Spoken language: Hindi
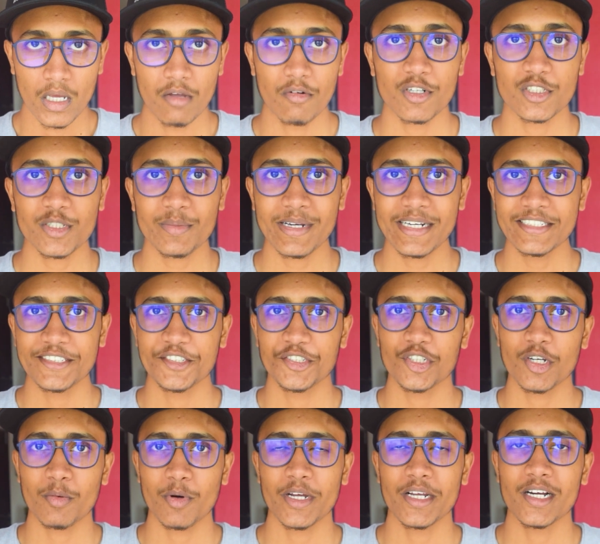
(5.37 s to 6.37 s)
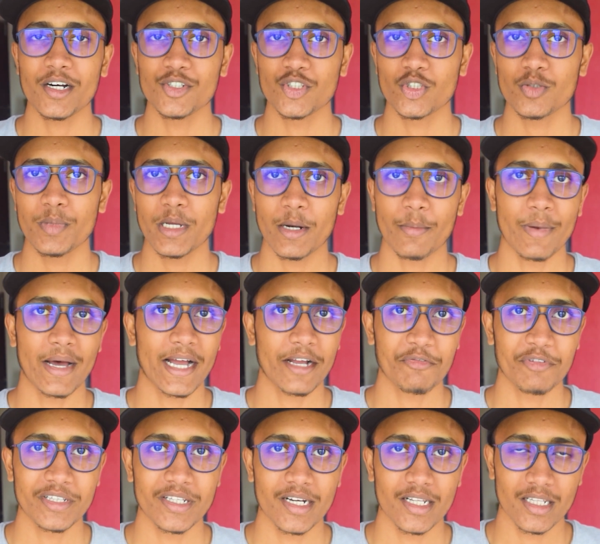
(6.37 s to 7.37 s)
हे व्हाट्सअप गाइज इट्स अ बॉय कौस्तुबेर बैक
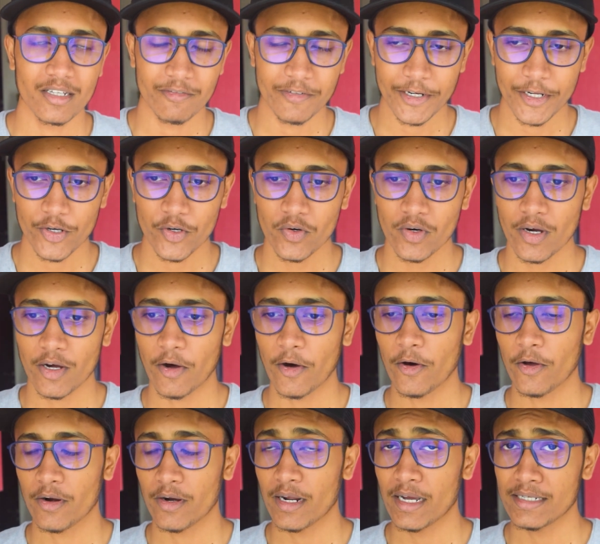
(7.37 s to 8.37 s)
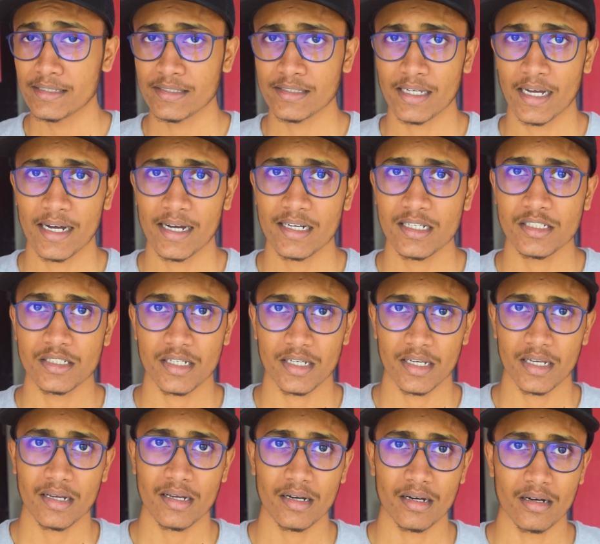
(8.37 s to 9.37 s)
विद अनदर वीडियो और गाइज आज
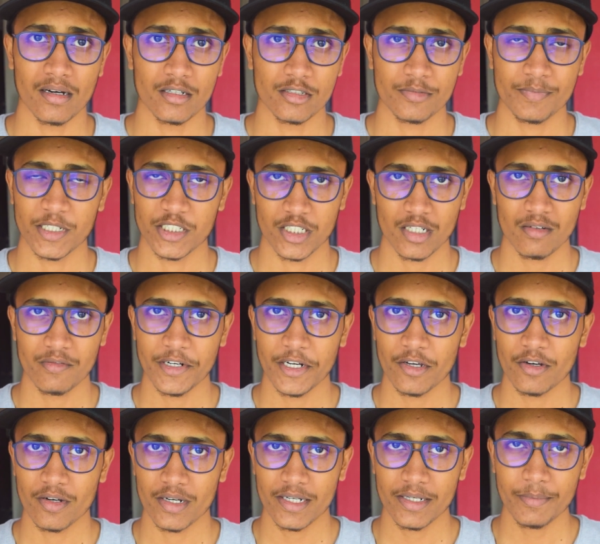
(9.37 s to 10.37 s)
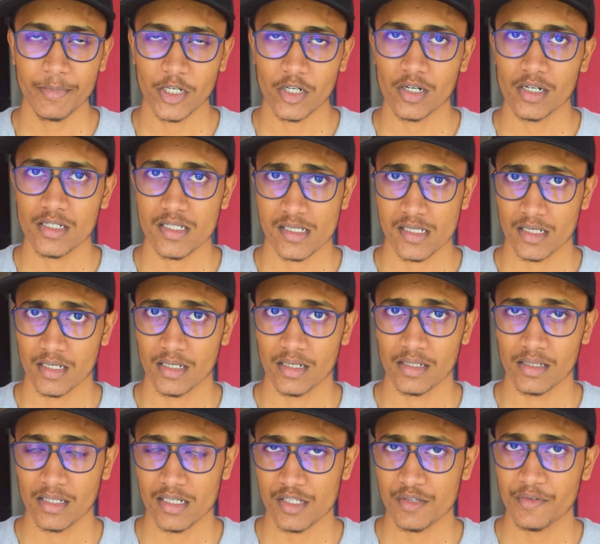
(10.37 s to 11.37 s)
एक स्पेशल uh, वीडियो है बिकॉज
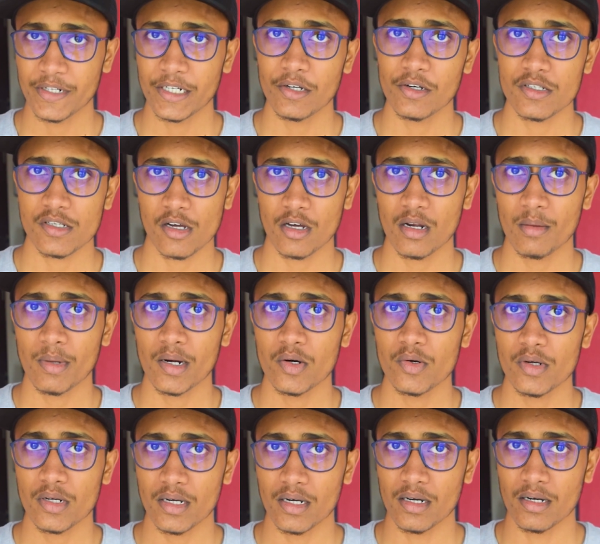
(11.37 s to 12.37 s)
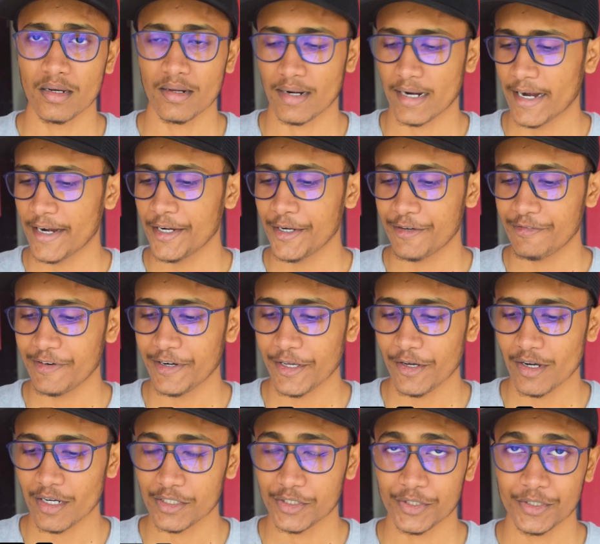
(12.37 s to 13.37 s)
दिस वीडियो इज ऑल अबाउट रैंट
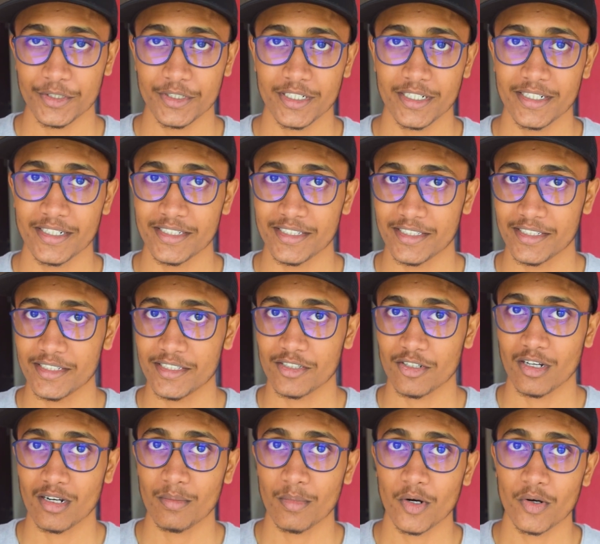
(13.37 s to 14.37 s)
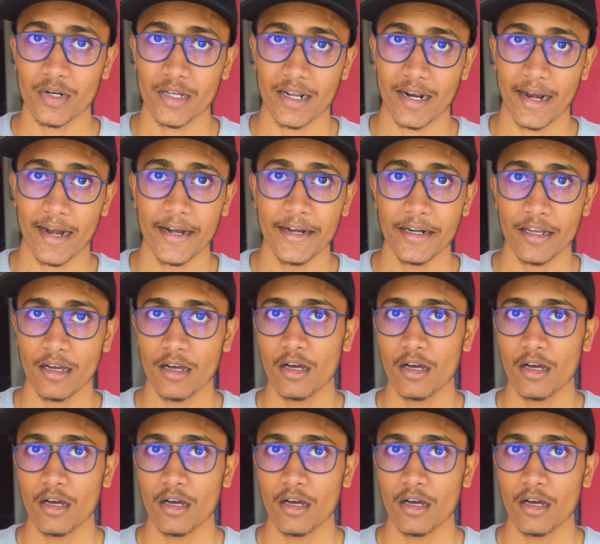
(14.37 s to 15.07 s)
वीडियो आई शुड से दिस इज ऑल अबाउट अ रैंट